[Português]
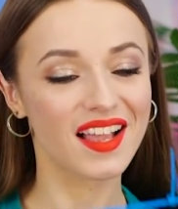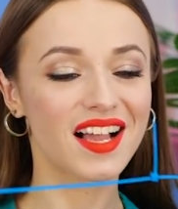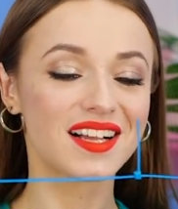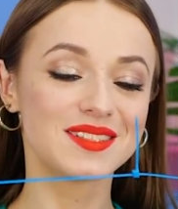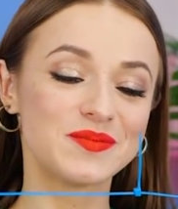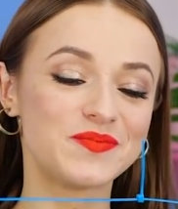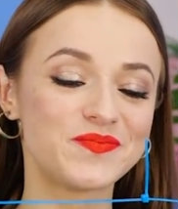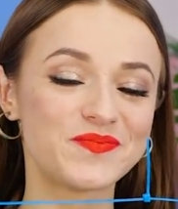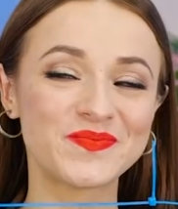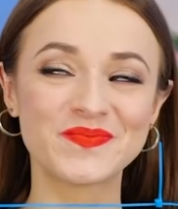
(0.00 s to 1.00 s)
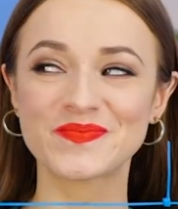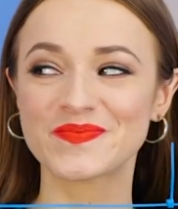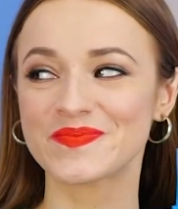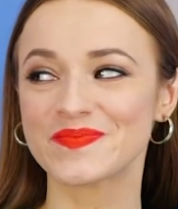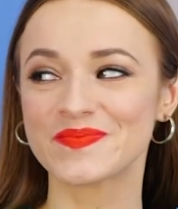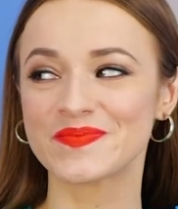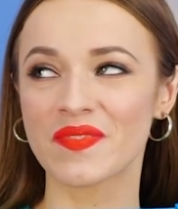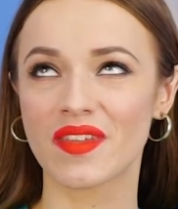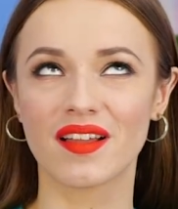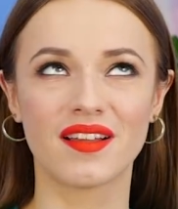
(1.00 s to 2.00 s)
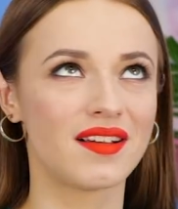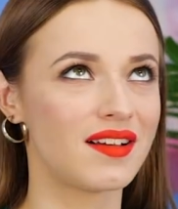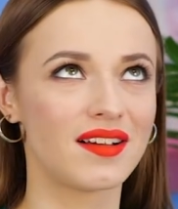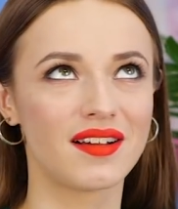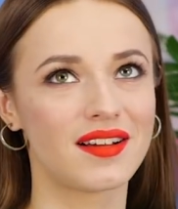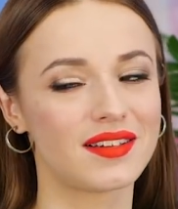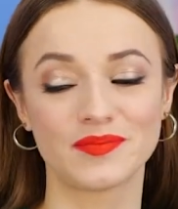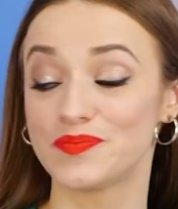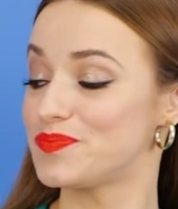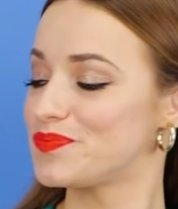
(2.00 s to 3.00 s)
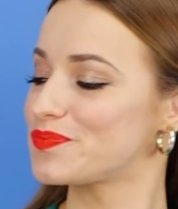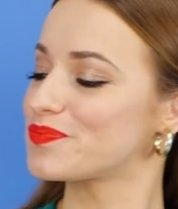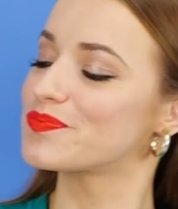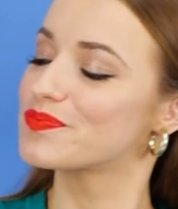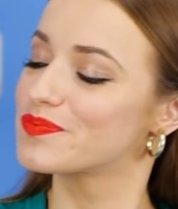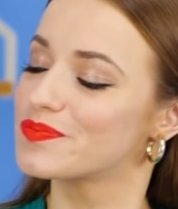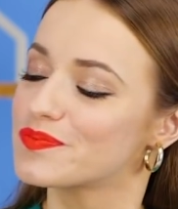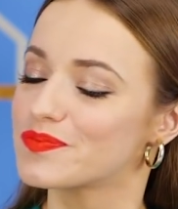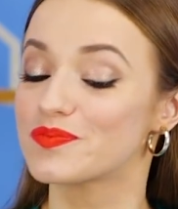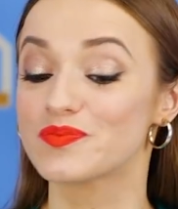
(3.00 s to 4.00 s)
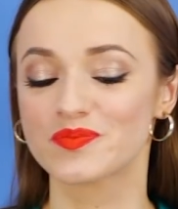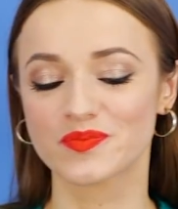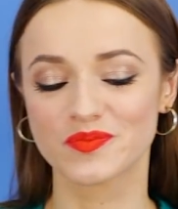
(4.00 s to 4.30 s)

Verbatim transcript: Viu só? Saiu! De fato, o Adam subestimou você, Lana.